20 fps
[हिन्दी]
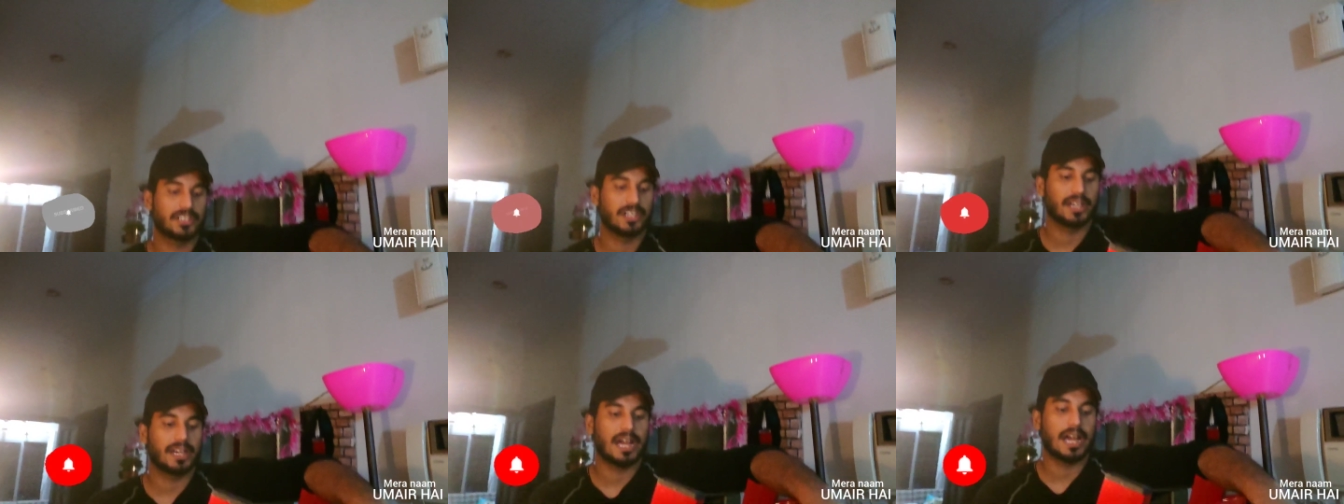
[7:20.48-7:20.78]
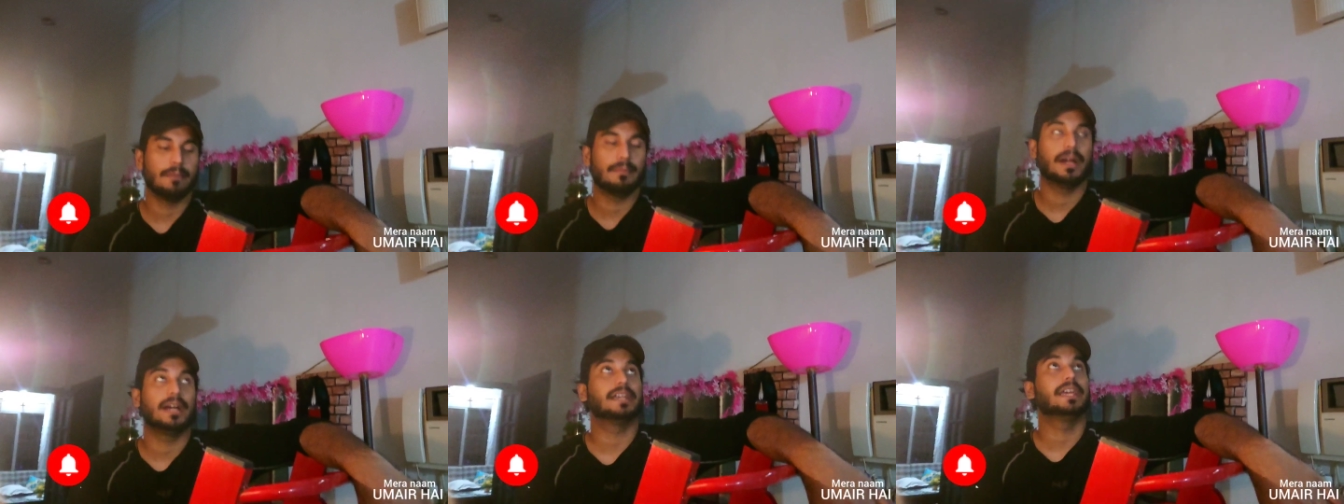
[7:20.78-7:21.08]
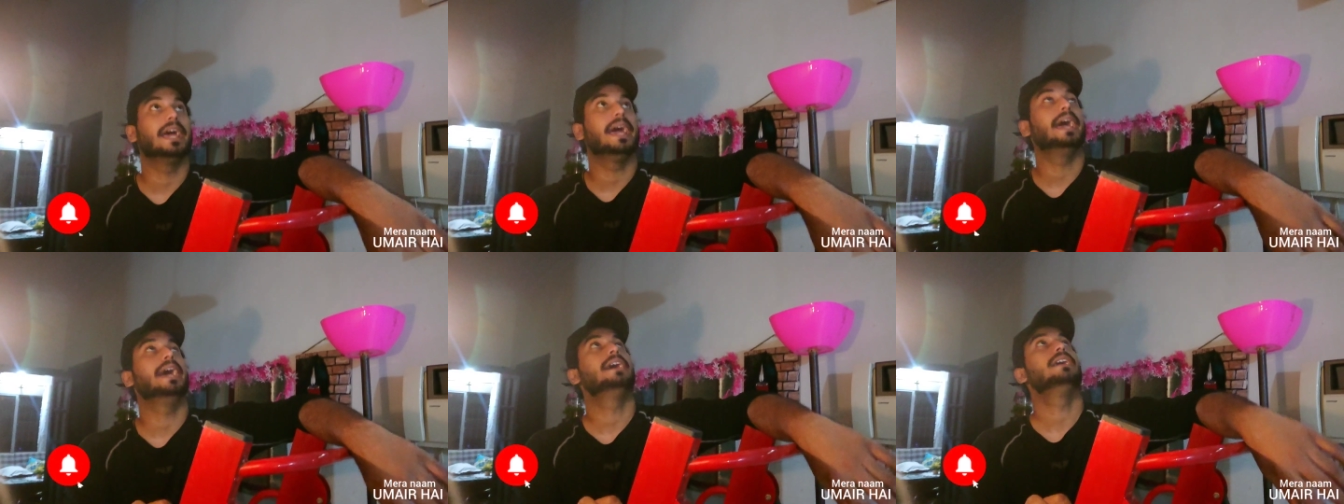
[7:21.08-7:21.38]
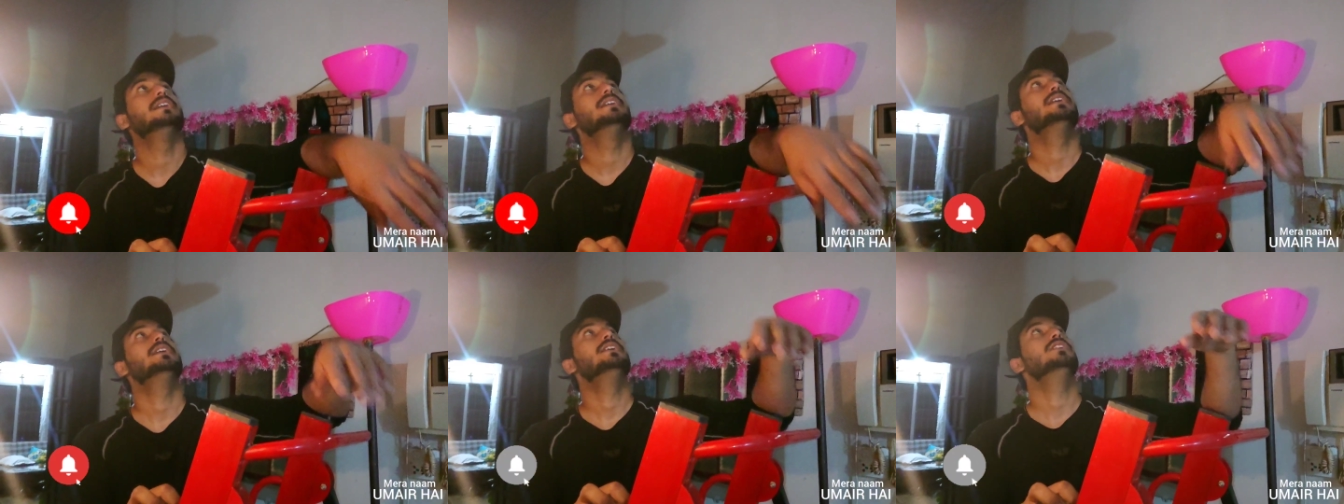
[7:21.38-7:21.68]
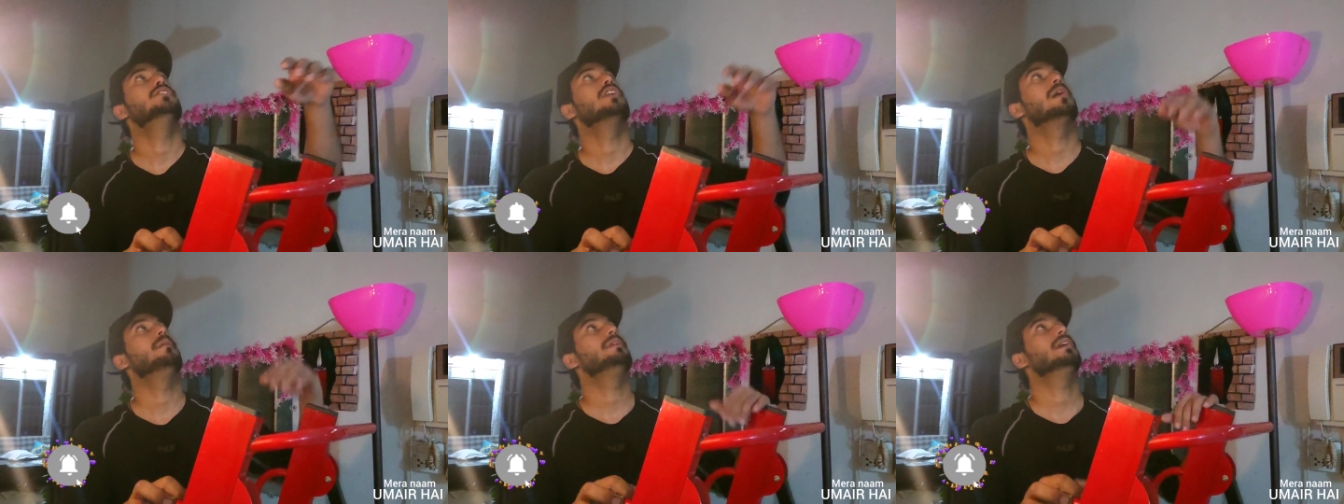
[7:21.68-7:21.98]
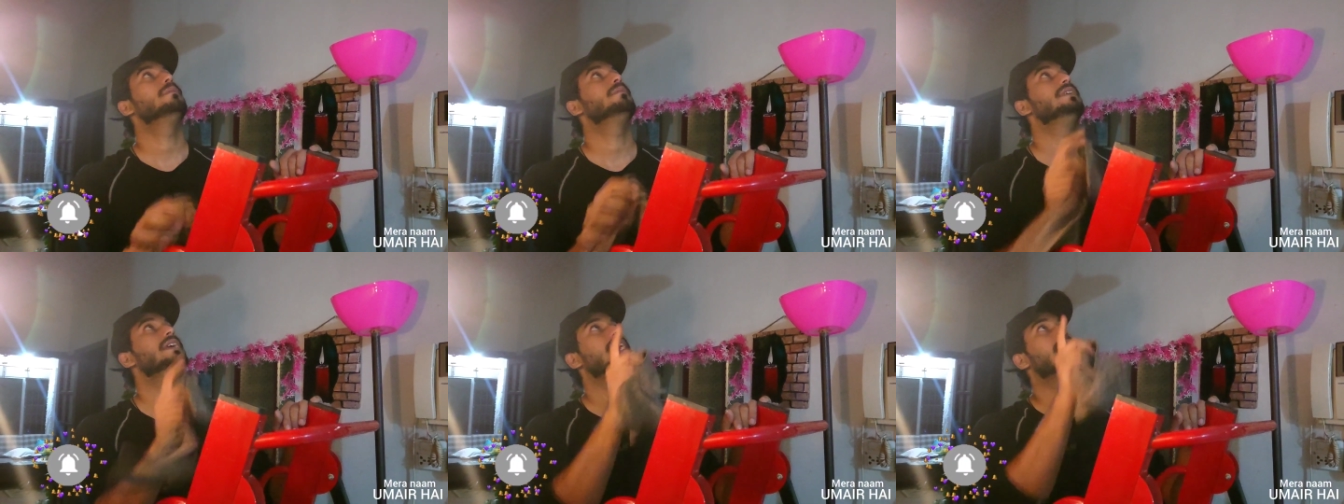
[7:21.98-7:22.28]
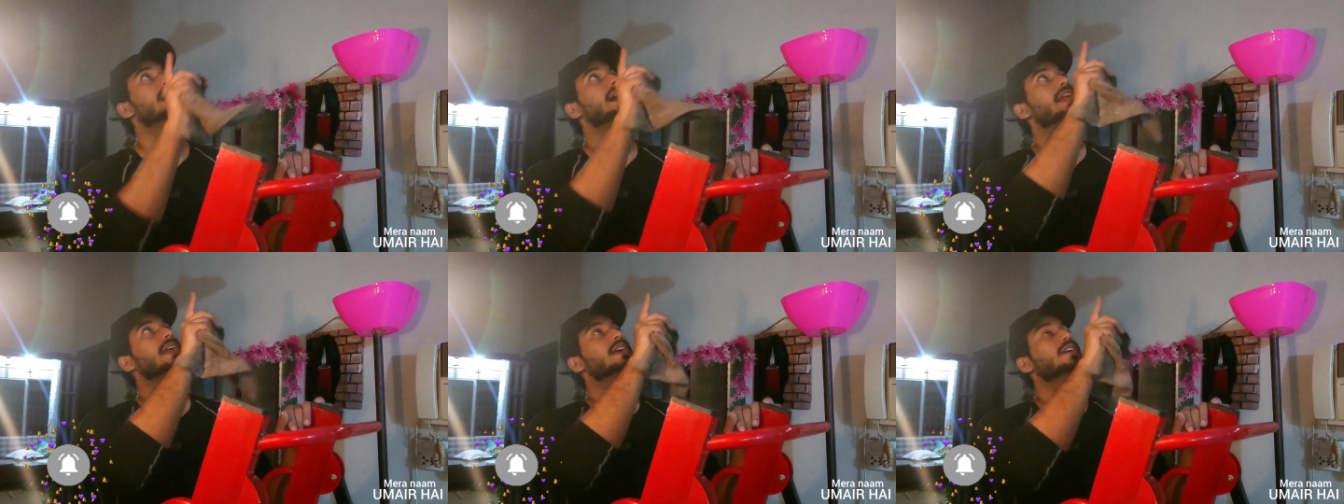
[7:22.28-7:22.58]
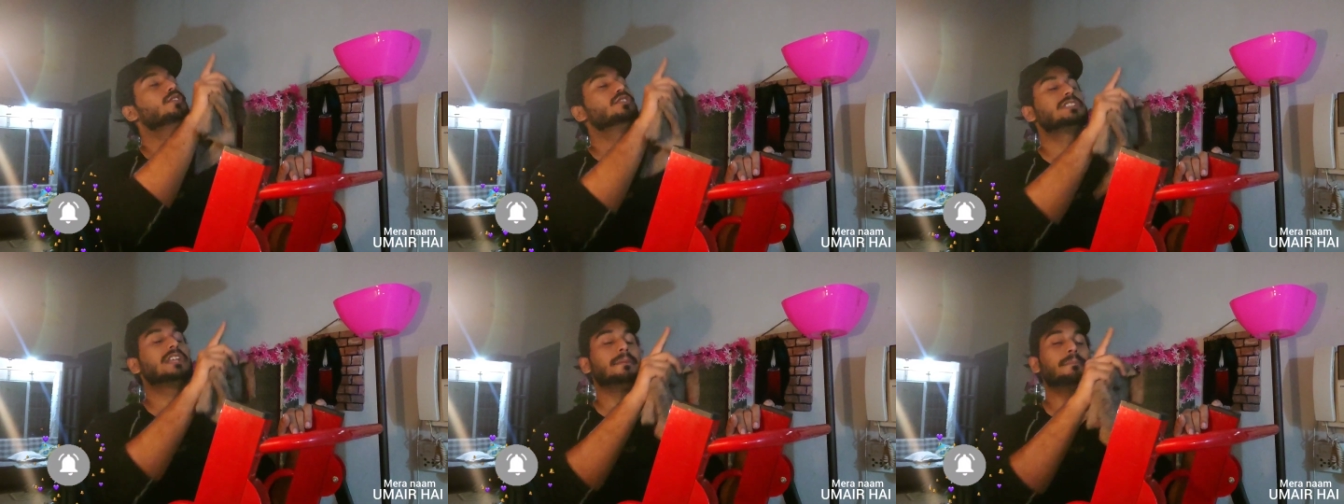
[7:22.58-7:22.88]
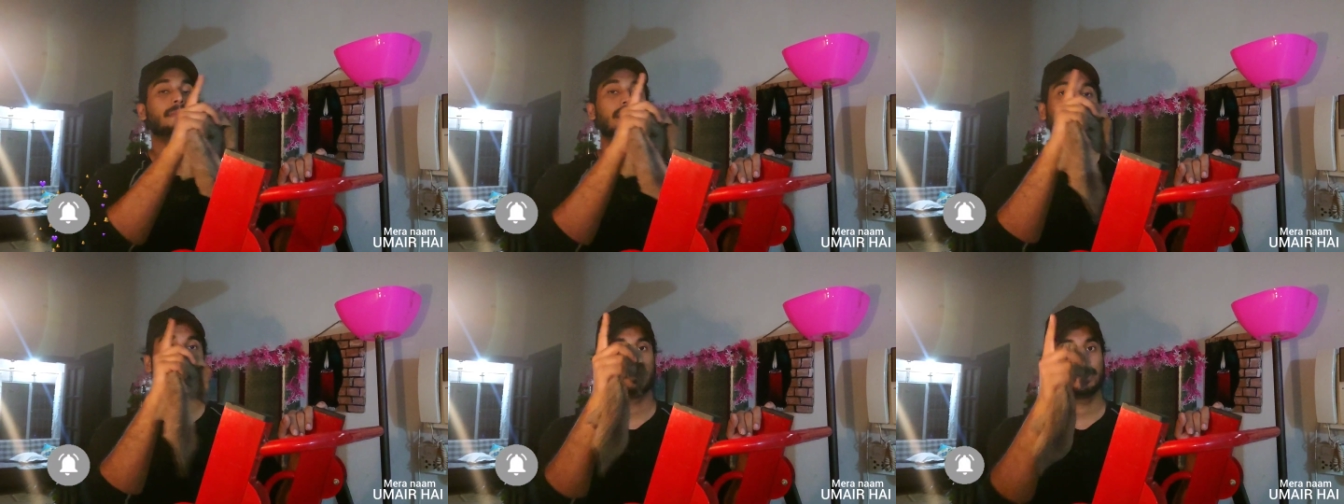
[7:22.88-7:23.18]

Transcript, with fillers: एक्स्ट्रा काम आ गया है तो अभी हम ये करेंगे उसके